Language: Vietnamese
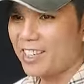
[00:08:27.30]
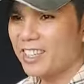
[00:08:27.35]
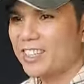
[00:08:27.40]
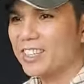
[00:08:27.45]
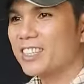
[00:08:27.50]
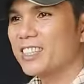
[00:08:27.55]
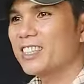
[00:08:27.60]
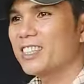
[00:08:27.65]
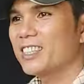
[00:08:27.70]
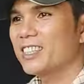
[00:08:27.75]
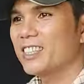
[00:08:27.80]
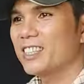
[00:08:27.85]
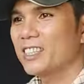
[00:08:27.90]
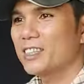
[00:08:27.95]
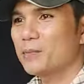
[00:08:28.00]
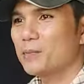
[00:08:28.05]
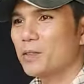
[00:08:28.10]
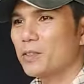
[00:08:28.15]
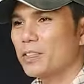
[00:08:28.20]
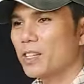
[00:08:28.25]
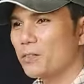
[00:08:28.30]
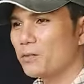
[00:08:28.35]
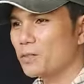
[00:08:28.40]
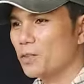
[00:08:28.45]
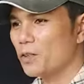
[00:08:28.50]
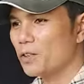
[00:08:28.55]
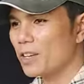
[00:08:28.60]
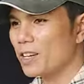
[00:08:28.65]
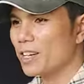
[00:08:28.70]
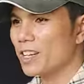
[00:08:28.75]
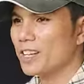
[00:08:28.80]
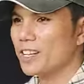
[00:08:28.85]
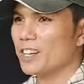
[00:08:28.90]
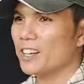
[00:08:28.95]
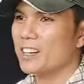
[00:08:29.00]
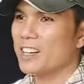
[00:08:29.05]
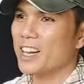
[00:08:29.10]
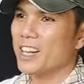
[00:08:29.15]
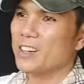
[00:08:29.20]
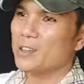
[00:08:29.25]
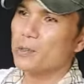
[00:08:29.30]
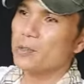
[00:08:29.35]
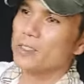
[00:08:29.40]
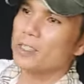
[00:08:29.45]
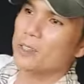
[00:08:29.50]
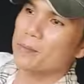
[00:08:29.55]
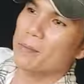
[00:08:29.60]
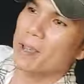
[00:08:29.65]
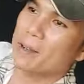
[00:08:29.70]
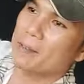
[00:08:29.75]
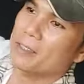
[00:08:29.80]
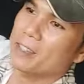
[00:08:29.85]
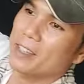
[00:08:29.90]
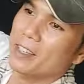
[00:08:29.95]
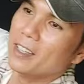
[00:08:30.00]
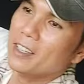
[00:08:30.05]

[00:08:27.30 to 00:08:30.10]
rồi một cái thông số rất là rõ ràng muốn chị bạn mình